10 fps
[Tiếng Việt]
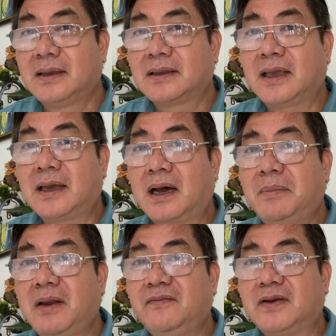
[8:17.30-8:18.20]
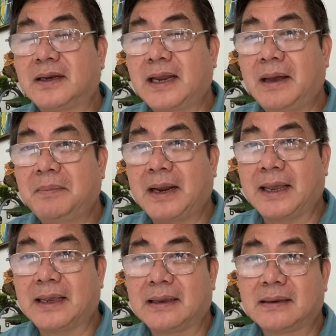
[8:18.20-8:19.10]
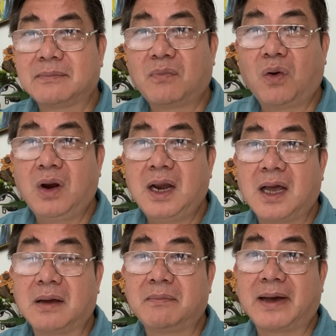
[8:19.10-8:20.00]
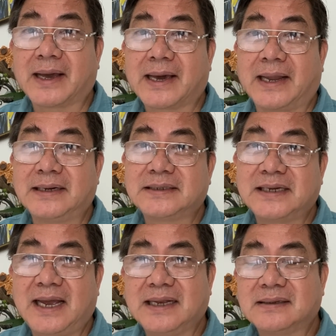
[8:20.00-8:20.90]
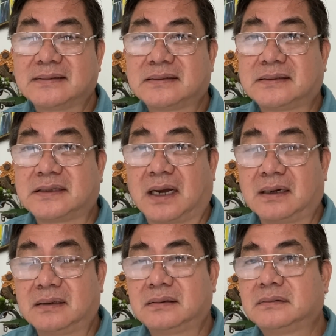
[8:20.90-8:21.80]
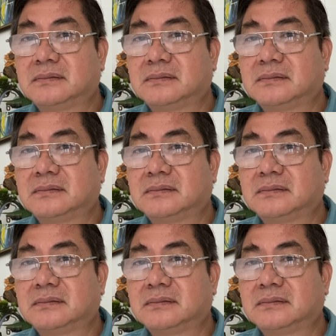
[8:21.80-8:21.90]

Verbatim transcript: thì ở bên Việt Nam này mỗi lần mà cảnh sát chặn